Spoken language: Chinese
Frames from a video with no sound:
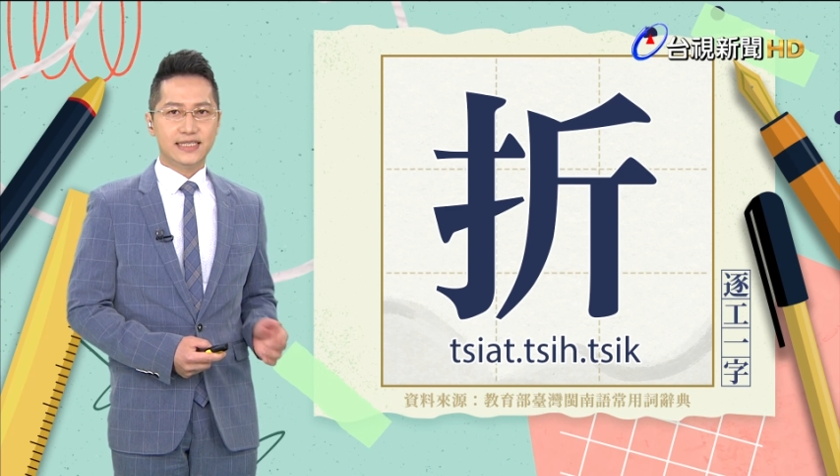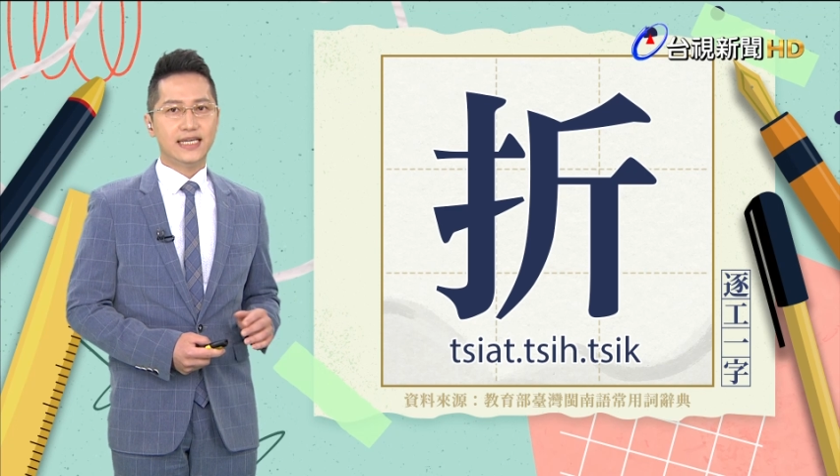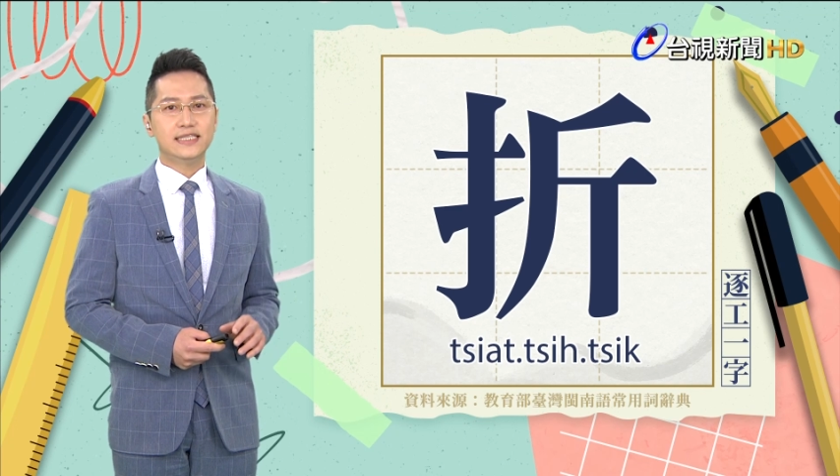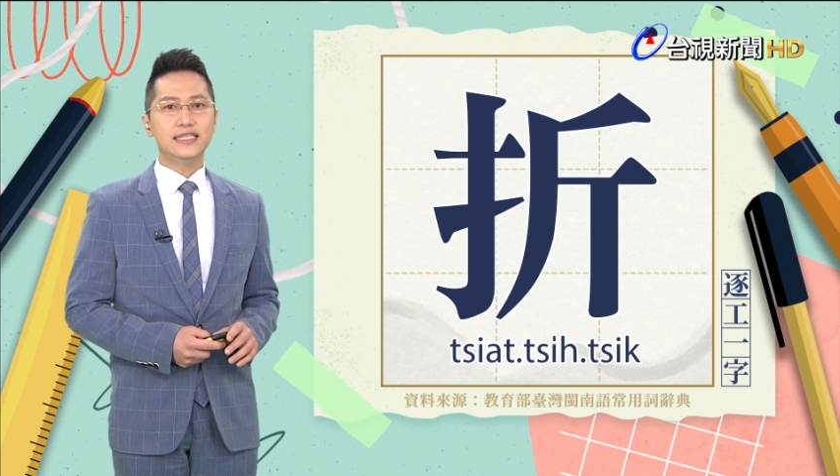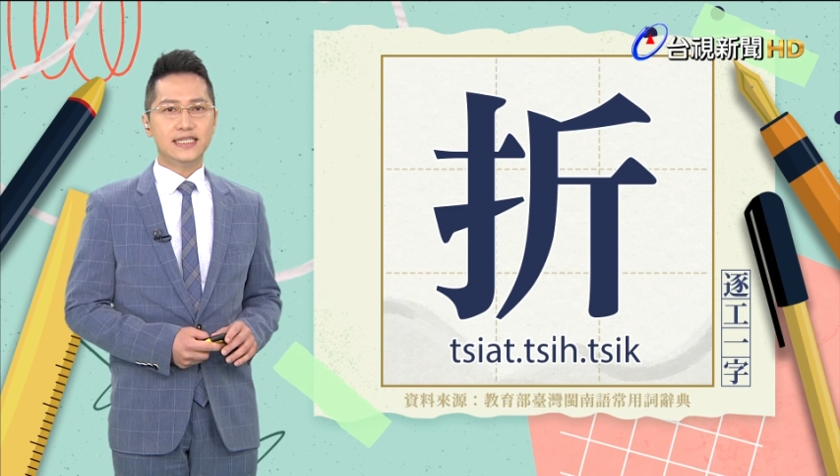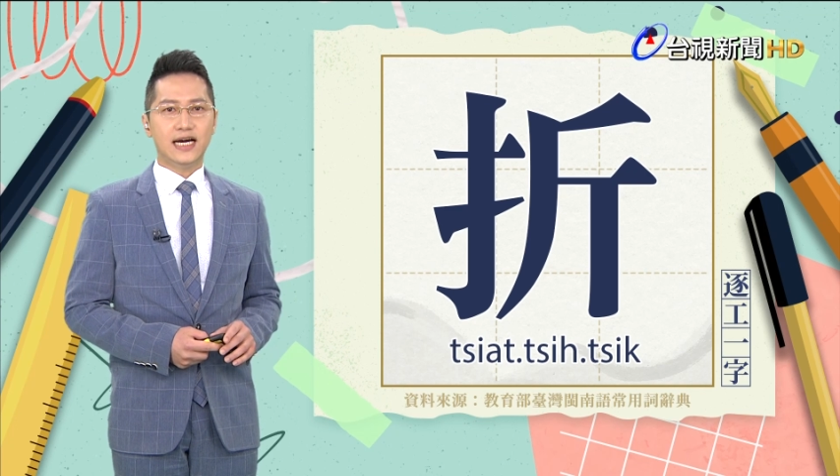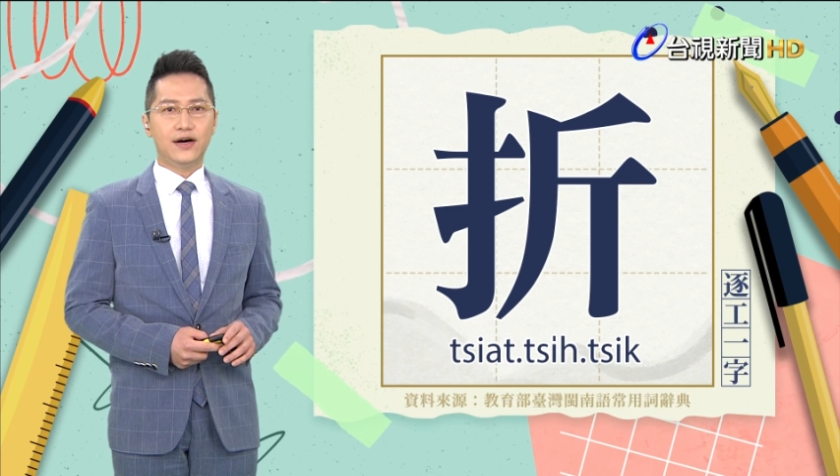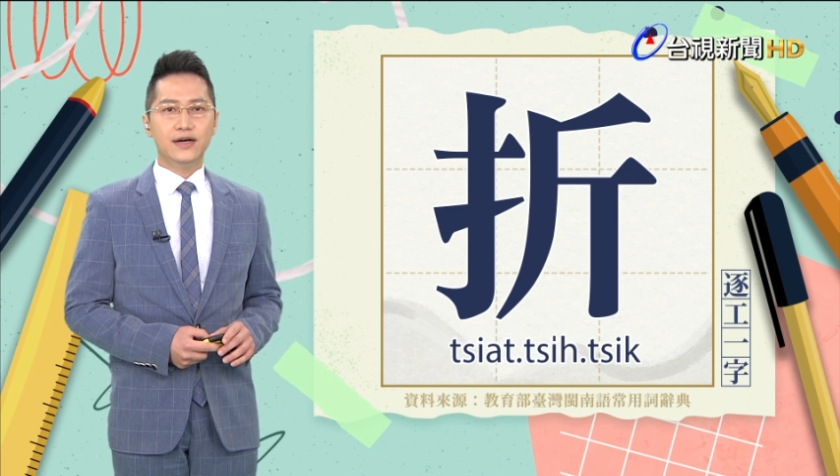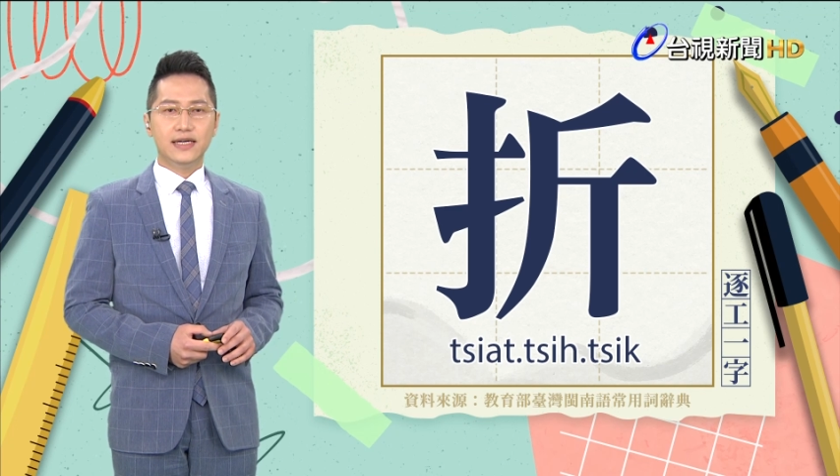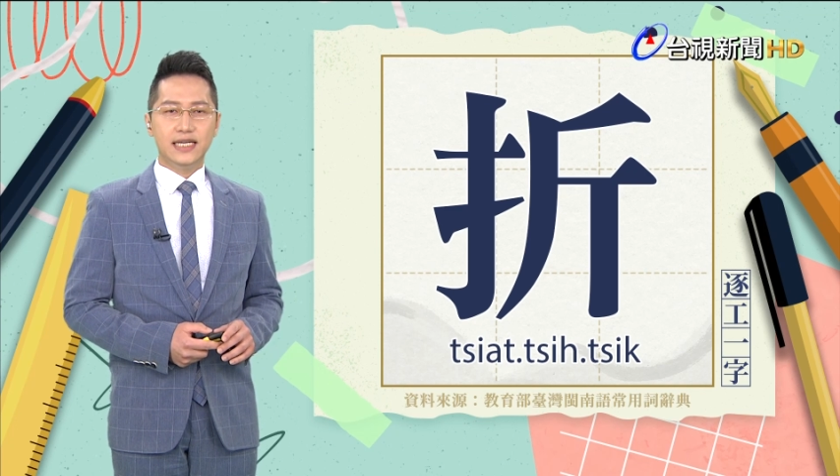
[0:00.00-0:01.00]
第四
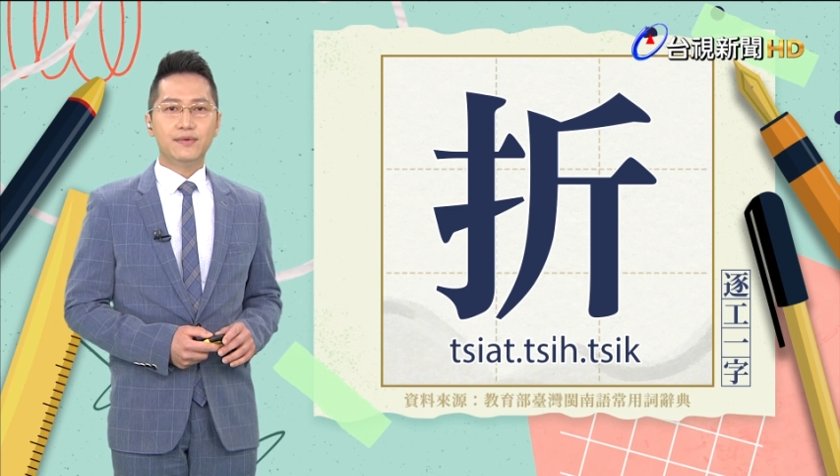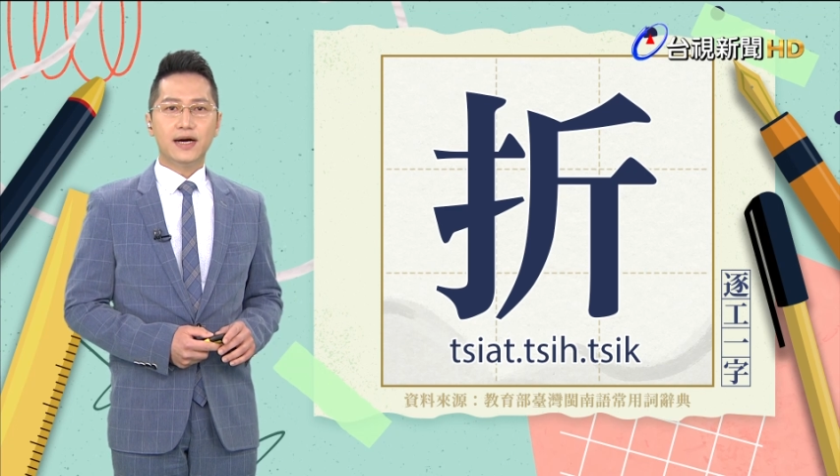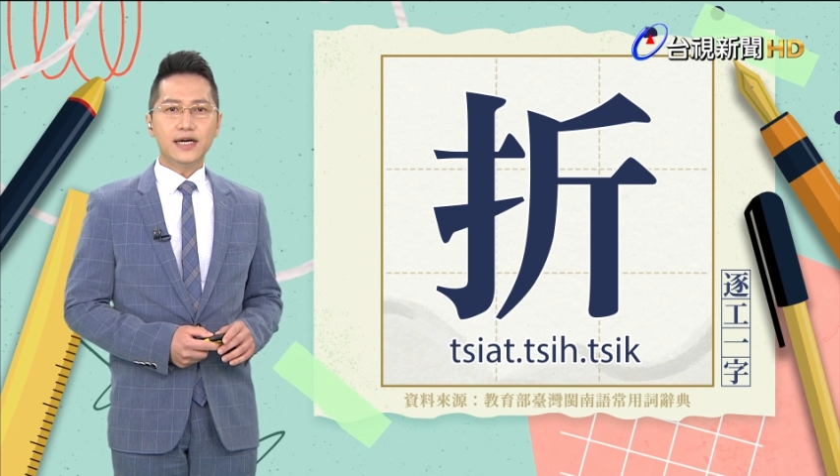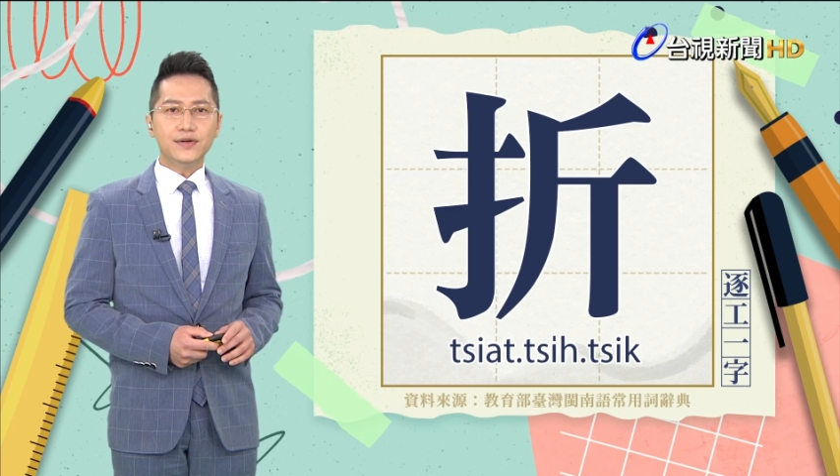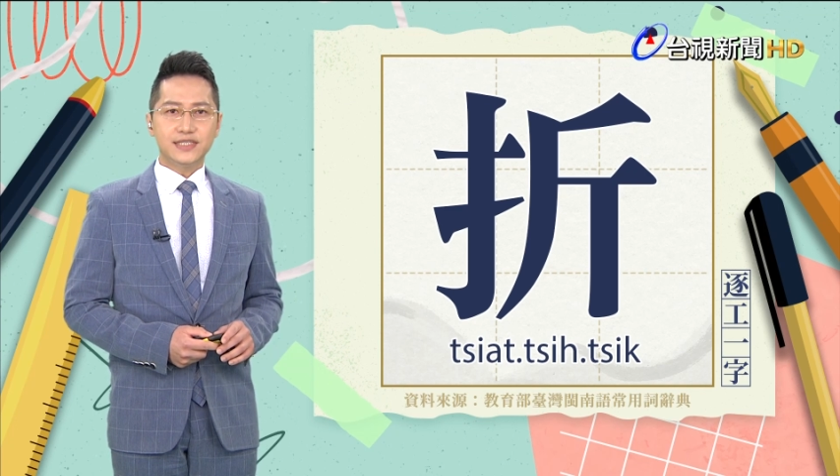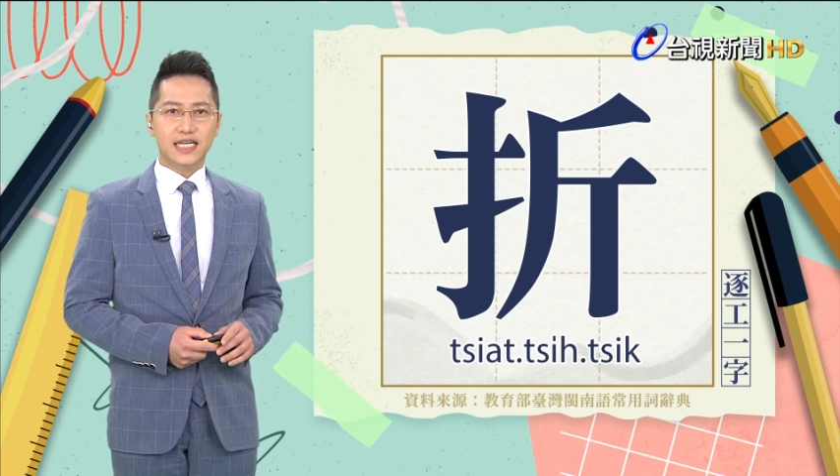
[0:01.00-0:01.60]
条，另外佫有。